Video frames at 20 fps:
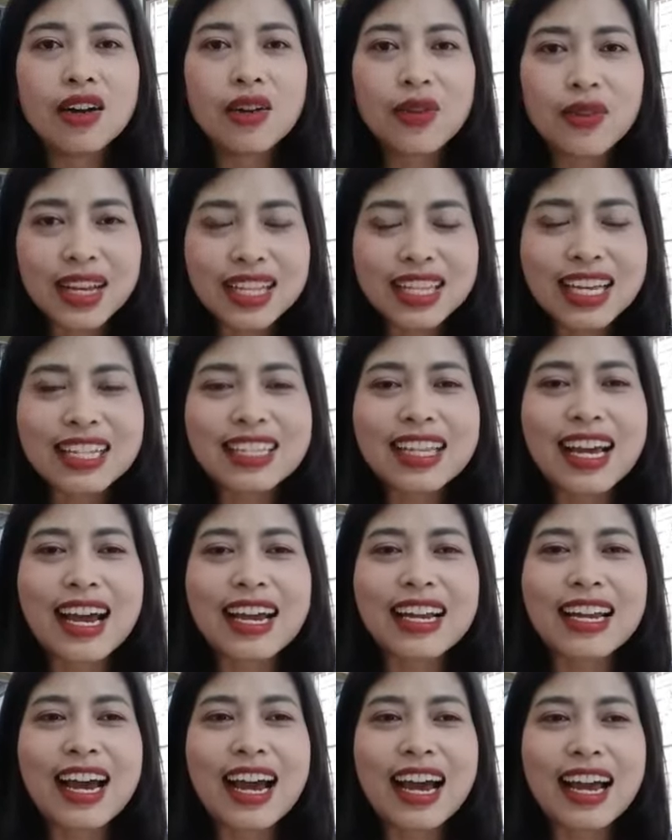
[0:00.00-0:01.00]
แวะทักทาย
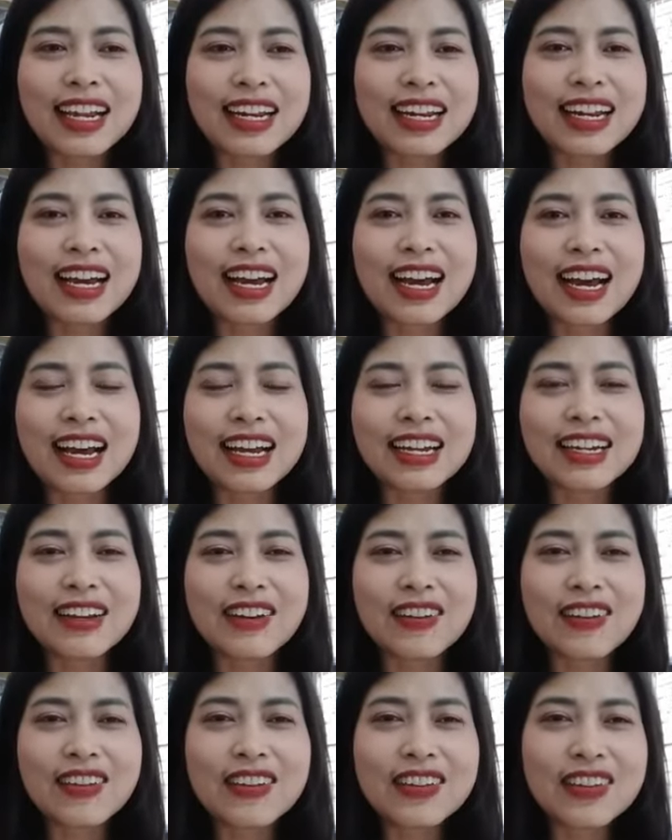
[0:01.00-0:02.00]
ได้นะคะ เดี๋ย
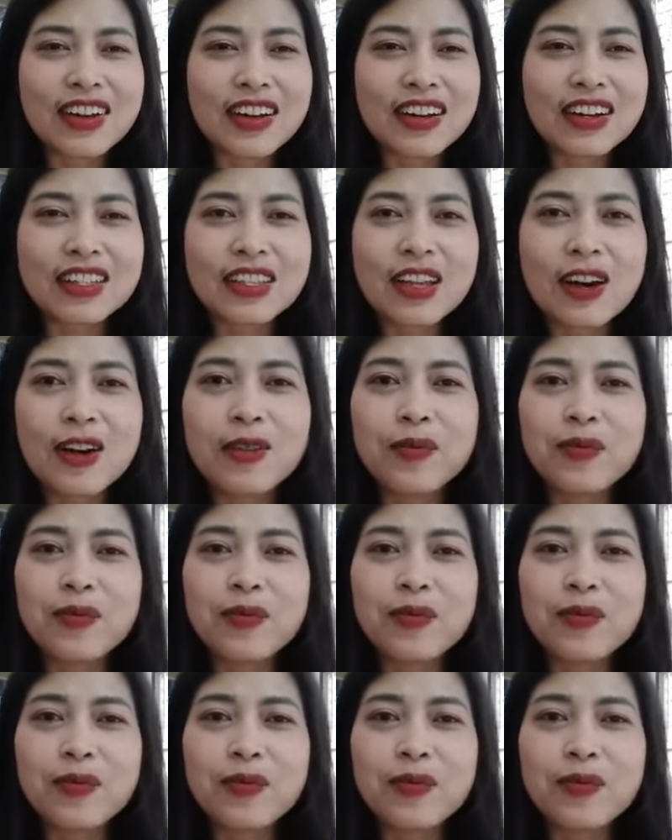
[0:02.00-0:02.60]
วเขาน้อยก็ต้อง